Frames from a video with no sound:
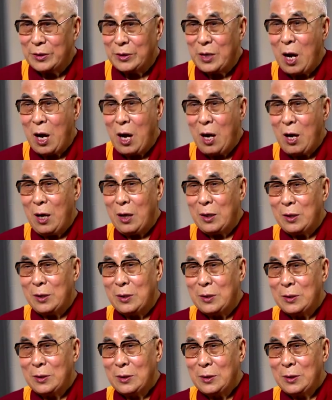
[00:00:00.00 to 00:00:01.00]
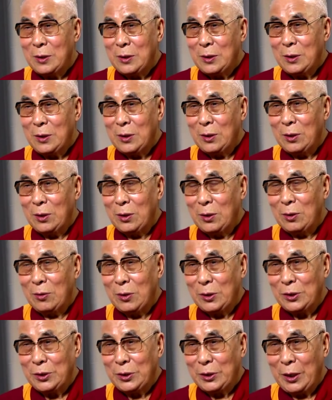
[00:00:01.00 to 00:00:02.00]
Освобождения
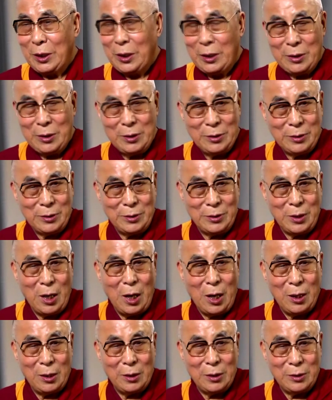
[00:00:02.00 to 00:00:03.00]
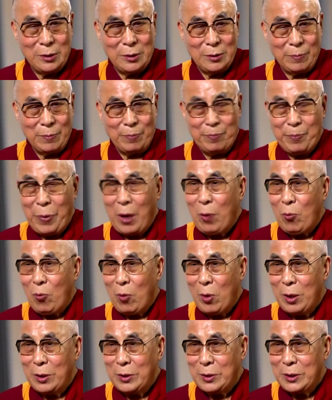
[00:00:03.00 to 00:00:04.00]
от темного, скажем так,
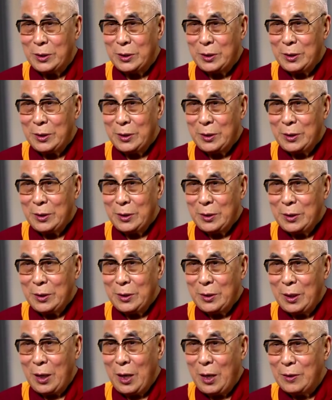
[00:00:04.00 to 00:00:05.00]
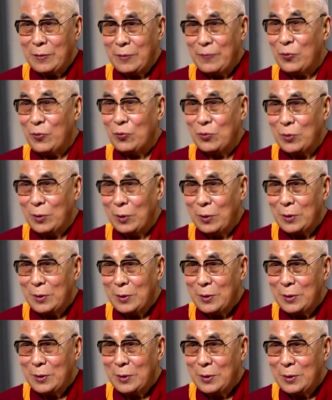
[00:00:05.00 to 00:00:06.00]
отсталого феодального режима.
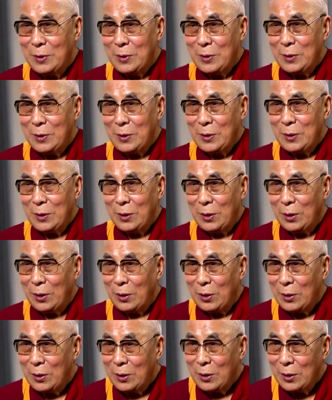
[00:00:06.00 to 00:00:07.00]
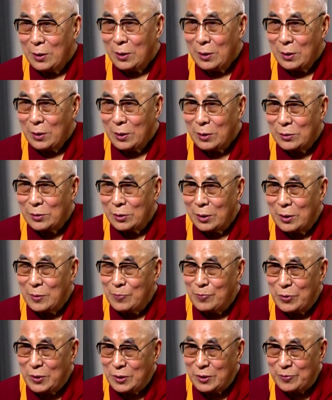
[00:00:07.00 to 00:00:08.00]
А,
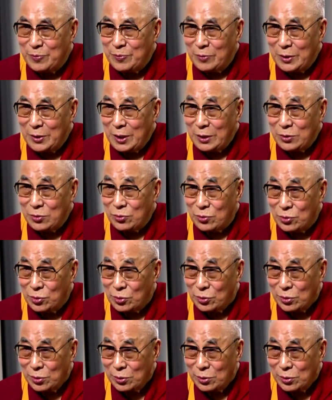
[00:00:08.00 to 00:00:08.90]
в принципе,